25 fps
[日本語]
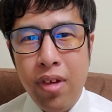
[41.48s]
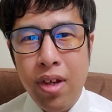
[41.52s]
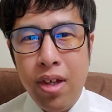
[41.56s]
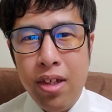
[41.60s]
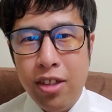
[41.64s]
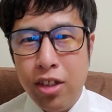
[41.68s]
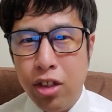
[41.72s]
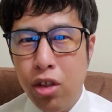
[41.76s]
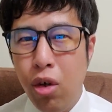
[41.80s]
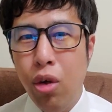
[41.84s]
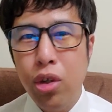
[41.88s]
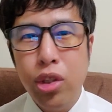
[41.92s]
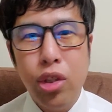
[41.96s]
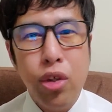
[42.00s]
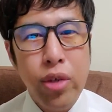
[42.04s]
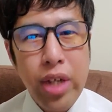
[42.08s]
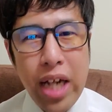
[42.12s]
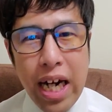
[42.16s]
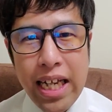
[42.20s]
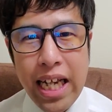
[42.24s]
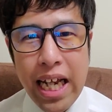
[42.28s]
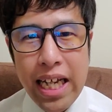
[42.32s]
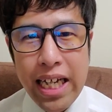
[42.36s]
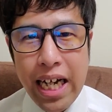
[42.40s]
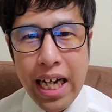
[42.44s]
そうそうな
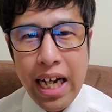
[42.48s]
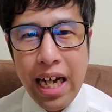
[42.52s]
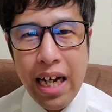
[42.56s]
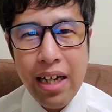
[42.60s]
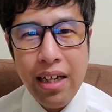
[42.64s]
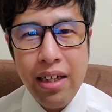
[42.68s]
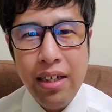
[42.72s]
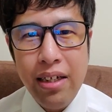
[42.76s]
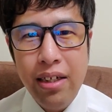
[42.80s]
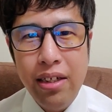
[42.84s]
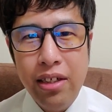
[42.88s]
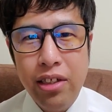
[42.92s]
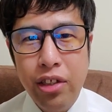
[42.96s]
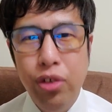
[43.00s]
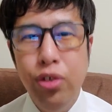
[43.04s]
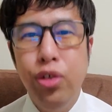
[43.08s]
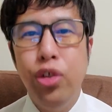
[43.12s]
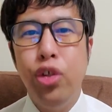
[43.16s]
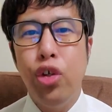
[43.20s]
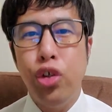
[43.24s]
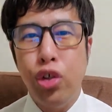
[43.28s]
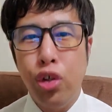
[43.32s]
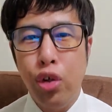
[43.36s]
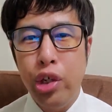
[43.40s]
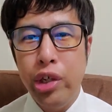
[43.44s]
らないから、急
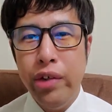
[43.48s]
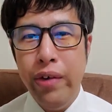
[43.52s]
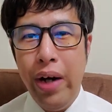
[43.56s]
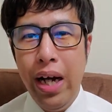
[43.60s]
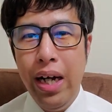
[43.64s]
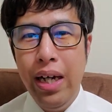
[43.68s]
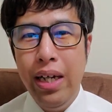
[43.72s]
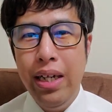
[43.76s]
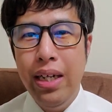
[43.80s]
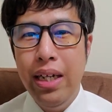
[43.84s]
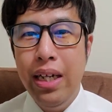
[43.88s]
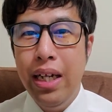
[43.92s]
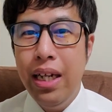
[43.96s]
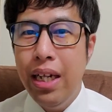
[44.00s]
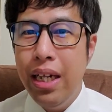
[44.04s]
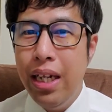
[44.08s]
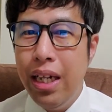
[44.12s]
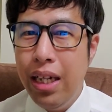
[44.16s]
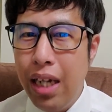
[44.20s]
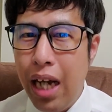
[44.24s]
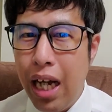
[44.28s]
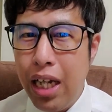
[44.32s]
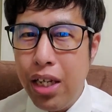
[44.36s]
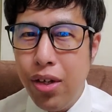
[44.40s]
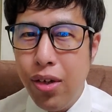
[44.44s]
上昇には。
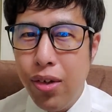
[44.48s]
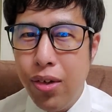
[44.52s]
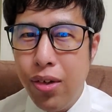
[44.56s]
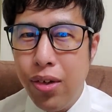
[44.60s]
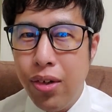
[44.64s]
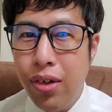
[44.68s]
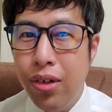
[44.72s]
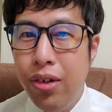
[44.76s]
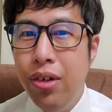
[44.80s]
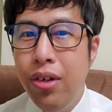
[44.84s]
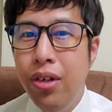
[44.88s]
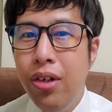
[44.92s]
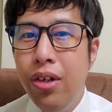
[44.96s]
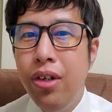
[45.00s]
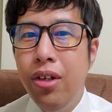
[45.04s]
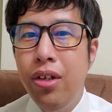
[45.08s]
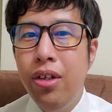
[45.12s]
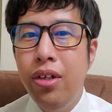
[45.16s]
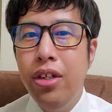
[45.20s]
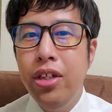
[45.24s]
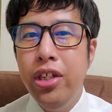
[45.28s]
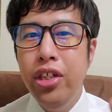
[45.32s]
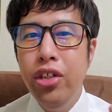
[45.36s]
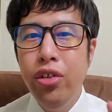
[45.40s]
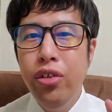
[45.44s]
あと、
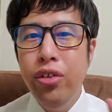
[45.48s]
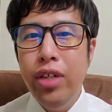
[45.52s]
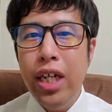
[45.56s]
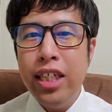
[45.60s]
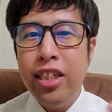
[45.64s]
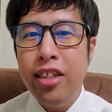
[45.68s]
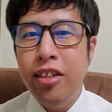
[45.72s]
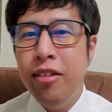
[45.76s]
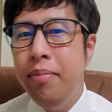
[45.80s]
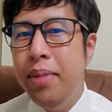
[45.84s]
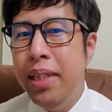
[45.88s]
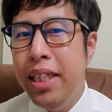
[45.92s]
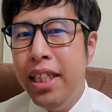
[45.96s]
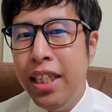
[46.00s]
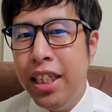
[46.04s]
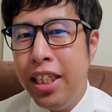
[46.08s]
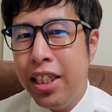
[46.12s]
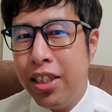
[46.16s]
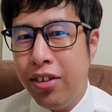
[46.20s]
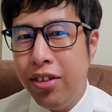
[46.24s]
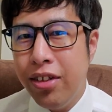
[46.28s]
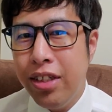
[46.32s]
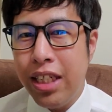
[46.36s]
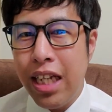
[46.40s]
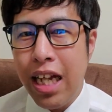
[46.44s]
ユーエスビー に
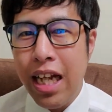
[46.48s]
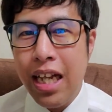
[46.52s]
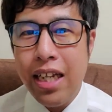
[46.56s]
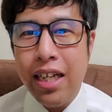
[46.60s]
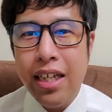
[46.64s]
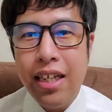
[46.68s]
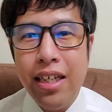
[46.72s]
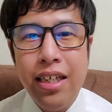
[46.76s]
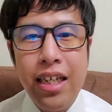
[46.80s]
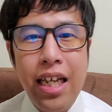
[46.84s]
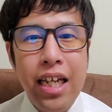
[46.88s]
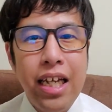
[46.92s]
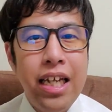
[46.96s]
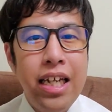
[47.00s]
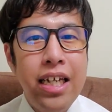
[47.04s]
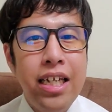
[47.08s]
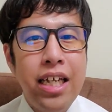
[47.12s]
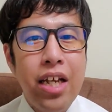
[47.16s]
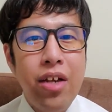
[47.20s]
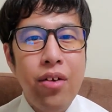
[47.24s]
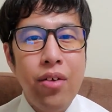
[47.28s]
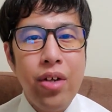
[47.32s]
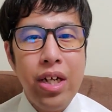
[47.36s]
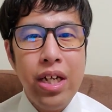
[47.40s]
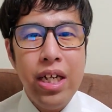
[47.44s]
ついてって聞い
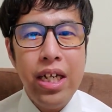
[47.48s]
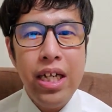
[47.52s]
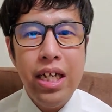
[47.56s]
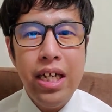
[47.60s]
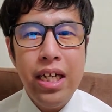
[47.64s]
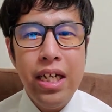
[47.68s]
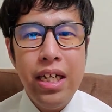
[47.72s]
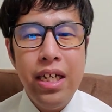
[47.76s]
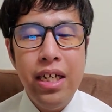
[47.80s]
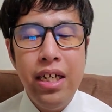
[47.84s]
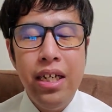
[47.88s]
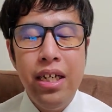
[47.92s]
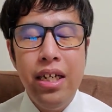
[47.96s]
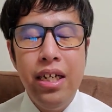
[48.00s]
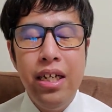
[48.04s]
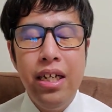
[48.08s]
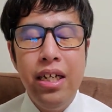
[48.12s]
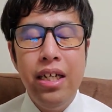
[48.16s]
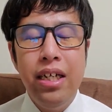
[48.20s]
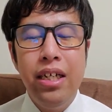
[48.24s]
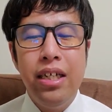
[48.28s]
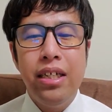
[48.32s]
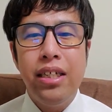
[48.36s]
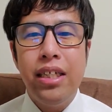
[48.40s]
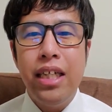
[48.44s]
たときに、
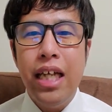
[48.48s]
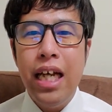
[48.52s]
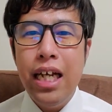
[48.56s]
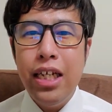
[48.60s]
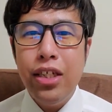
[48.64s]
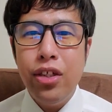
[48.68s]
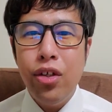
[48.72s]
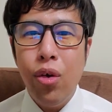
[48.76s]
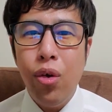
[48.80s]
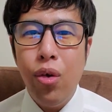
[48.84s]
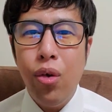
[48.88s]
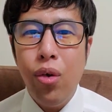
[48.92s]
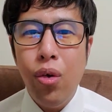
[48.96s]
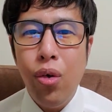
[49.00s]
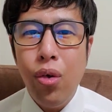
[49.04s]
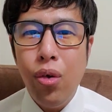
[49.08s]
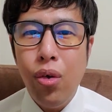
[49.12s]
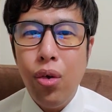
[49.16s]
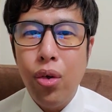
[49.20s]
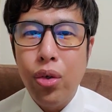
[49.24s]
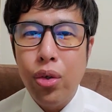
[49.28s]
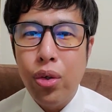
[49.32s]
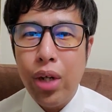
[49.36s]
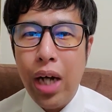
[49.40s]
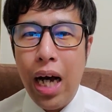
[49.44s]
製造方
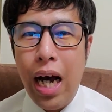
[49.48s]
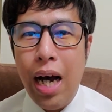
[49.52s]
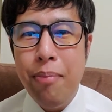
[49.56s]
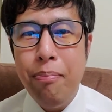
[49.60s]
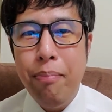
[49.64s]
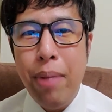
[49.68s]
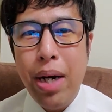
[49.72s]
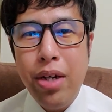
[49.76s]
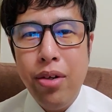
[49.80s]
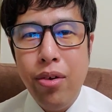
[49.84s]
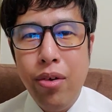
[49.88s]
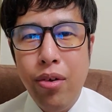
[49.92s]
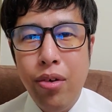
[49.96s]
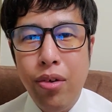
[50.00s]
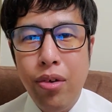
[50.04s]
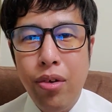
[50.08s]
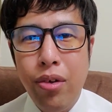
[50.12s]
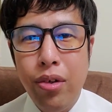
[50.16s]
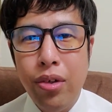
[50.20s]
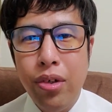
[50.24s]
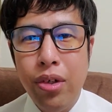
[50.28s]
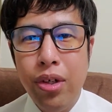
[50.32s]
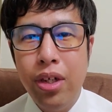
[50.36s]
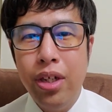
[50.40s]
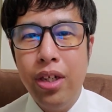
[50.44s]
法とか販売方
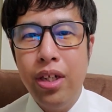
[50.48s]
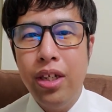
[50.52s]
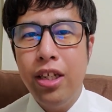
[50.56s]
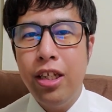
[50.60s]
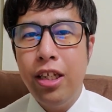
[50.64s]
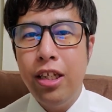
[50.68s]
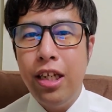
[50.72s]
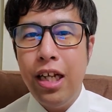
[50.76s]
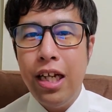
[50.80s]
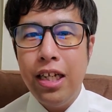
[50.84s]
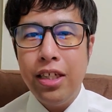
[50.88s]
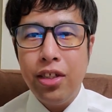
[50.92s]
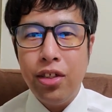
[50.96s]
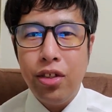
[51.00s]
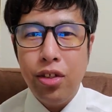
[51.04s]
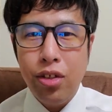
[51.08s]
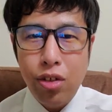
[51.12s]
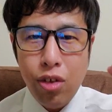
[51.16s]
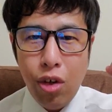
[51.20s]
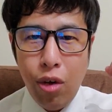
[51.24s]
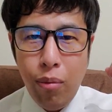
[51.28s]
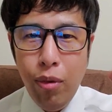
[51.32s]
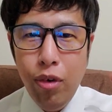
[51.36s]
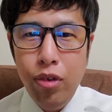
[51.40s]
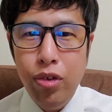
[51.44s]
法ってす
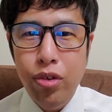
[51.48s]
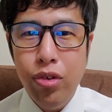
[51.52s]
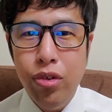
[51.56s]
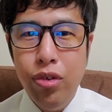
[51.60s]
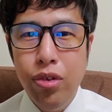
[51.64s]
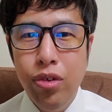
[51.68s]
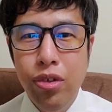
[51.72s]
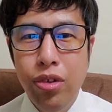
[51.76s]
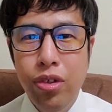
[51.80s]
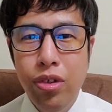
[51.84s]
ぐ思う